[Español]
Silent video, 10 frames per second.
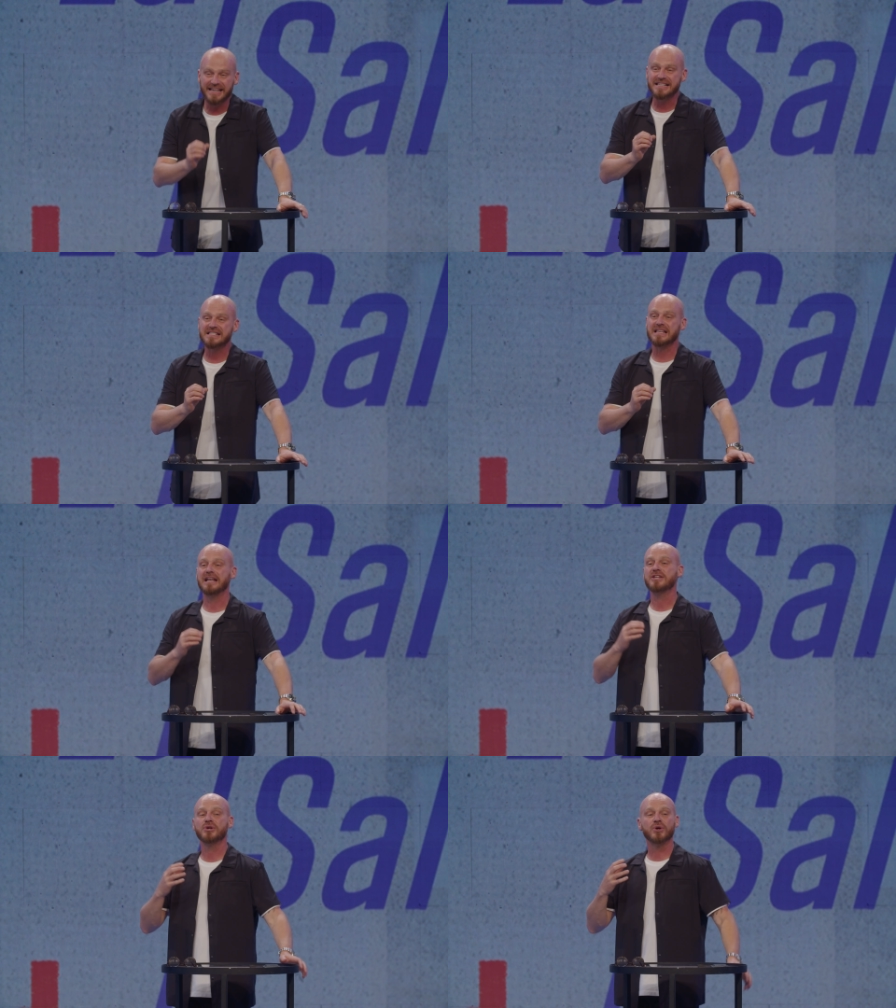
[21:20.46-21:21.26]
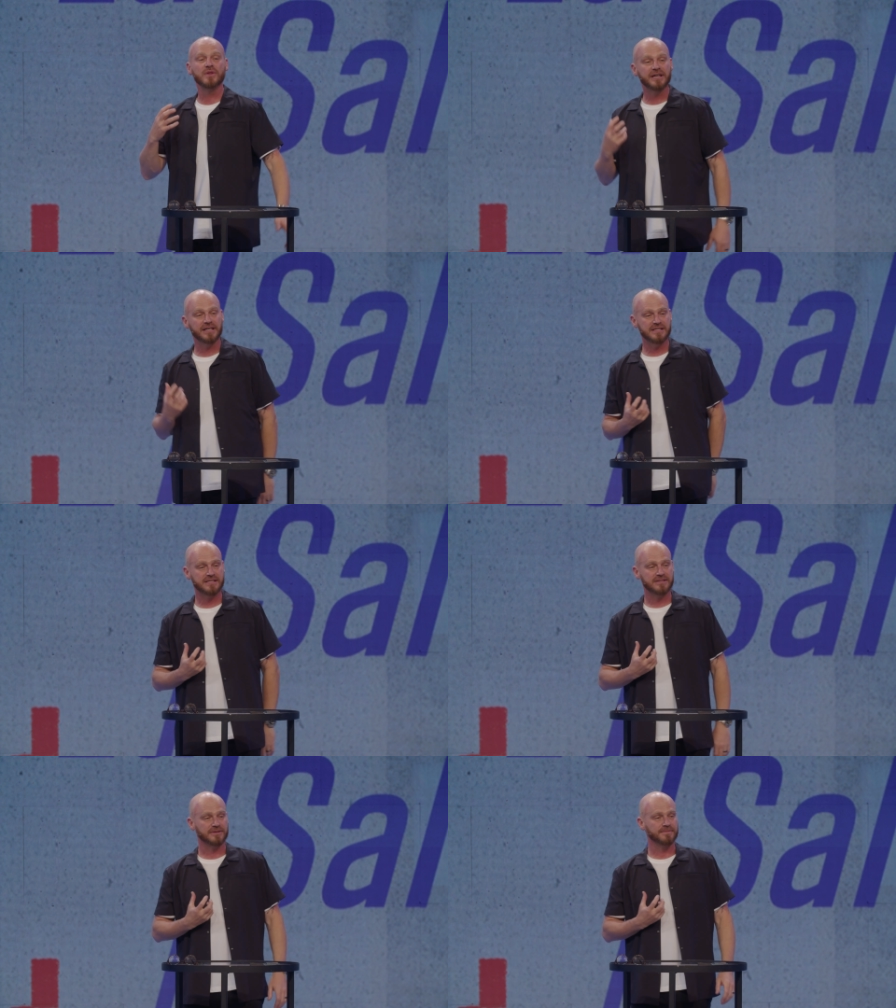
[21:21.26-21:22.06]
es el yugo de
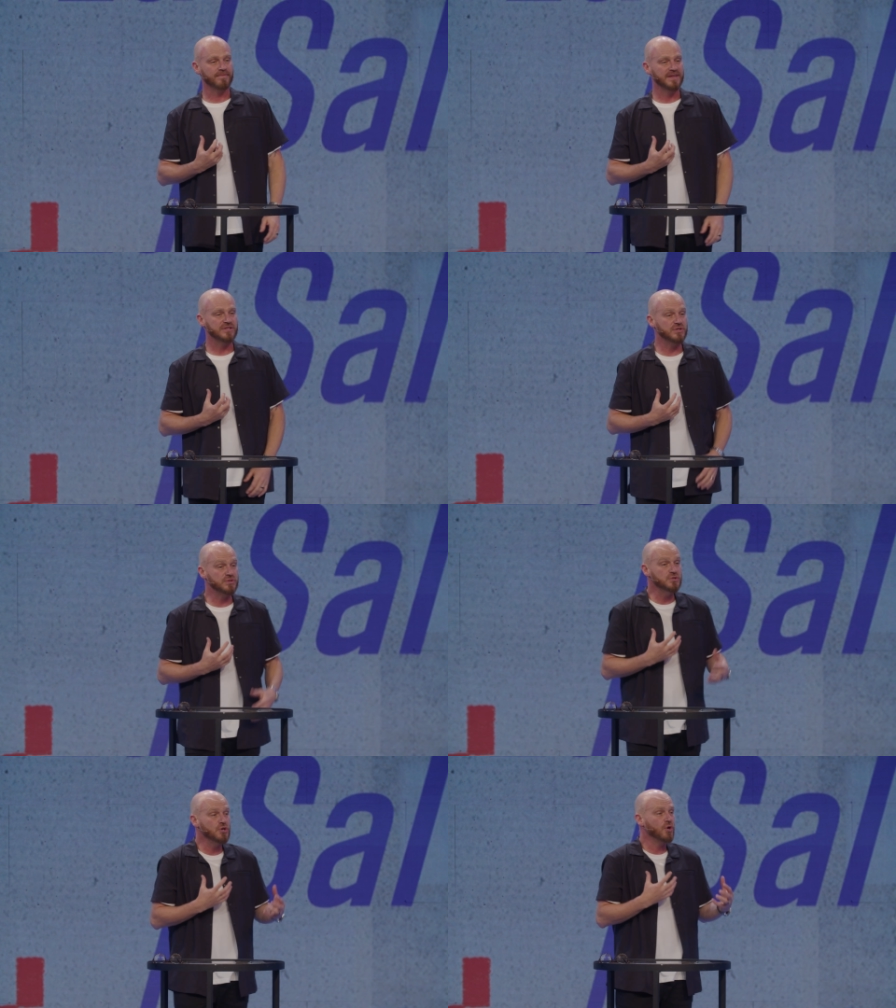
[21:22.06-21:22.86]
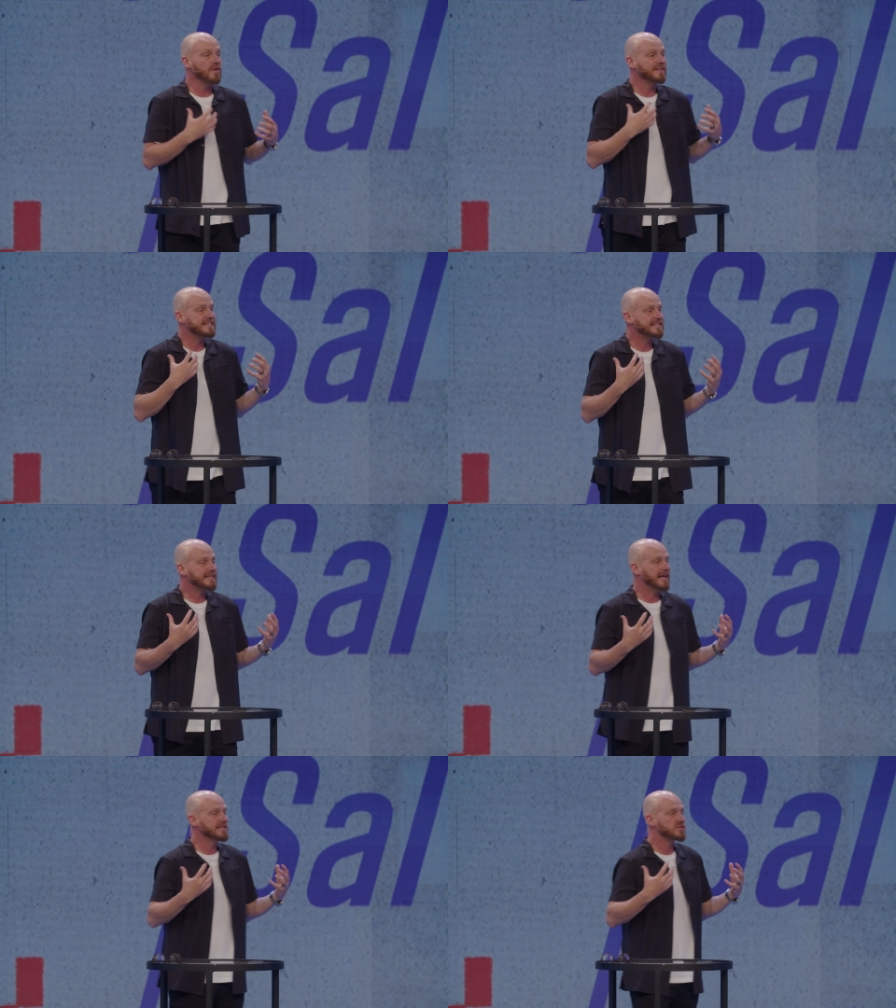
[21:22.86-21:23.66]
Cristo. Eso es un yugo de
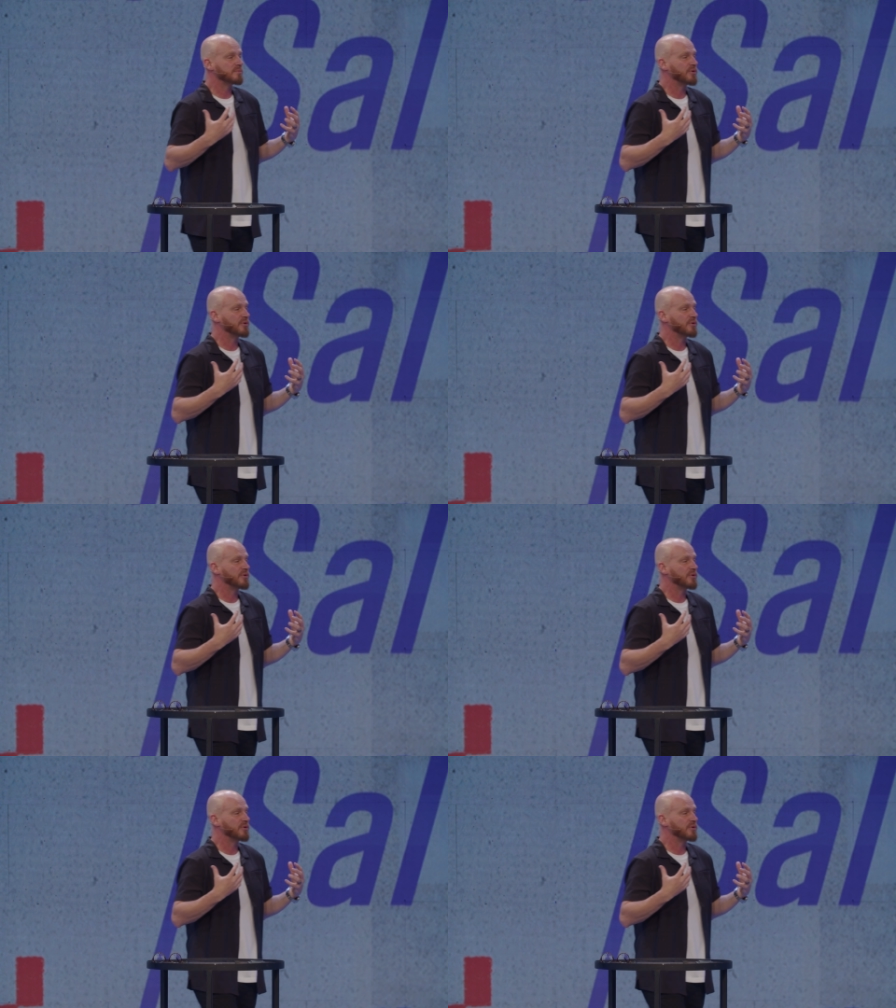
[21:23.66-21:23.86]
descanso.